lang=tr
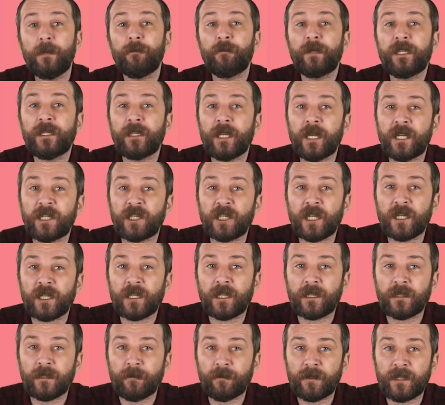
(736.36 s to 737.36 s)
binlerce
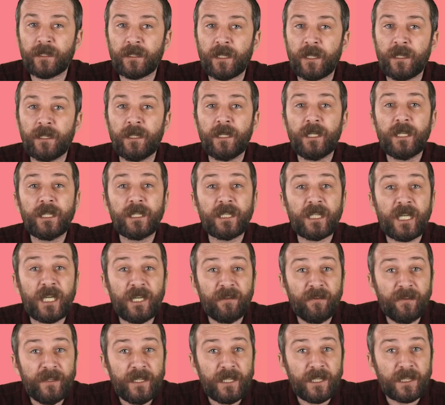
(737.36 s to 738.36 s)
akademisyen
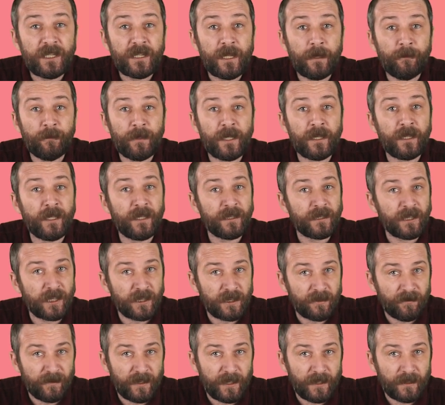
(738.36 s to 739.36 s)
keyfi işlemlerle
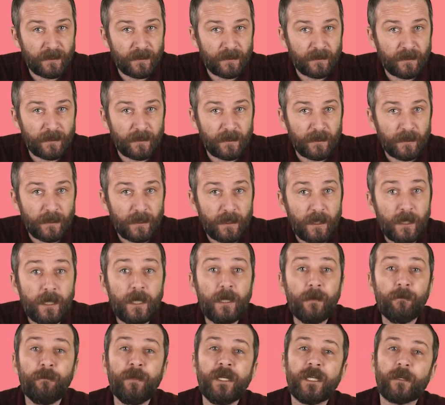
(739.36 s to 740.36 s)
tasfiye edildi.
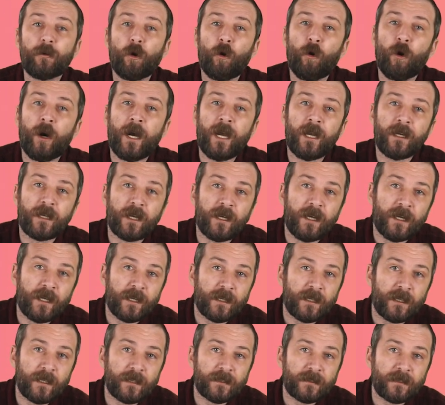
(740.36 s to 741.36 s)
Bir OHEL
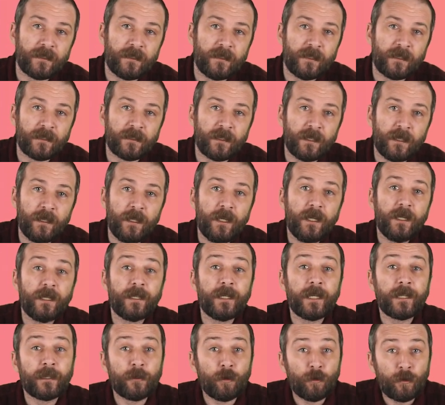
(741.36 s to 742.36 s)
KYK'sıyla da
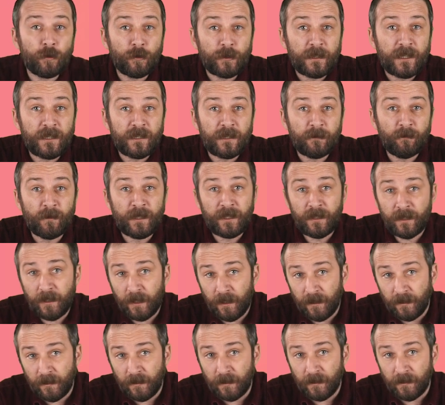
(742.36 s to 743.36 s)
rektörlük seçimleri
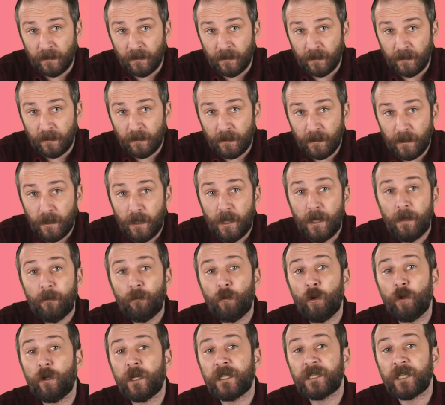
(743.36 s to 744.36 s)
kaldırıldı.
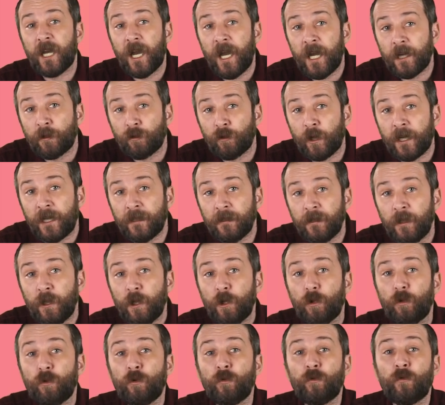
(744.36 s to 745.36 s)
Böylece Erdoğan
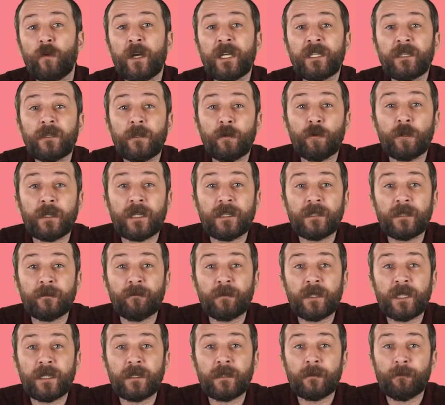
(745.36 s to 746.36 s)
üniversite
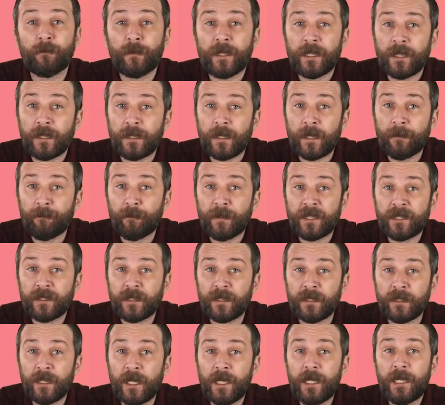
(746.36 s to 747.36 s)
yönetimlerinin
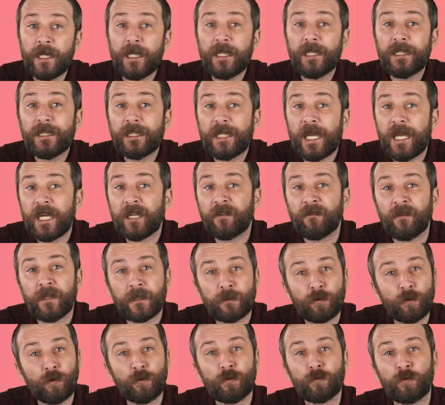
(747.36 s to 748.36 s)
belirlenmesinde tek ve
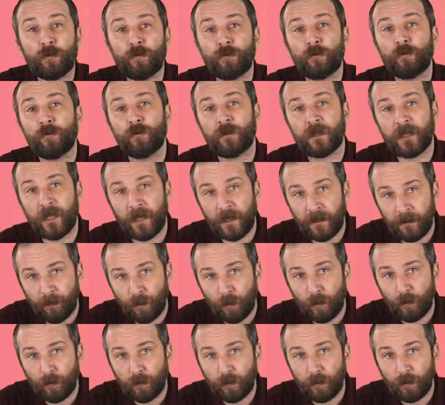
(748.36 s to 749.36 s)
son sözün sahibi
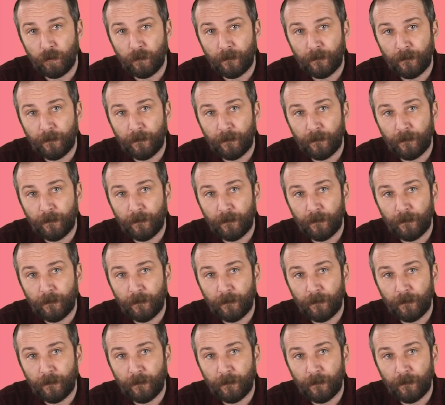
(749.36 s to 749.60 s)
oldu.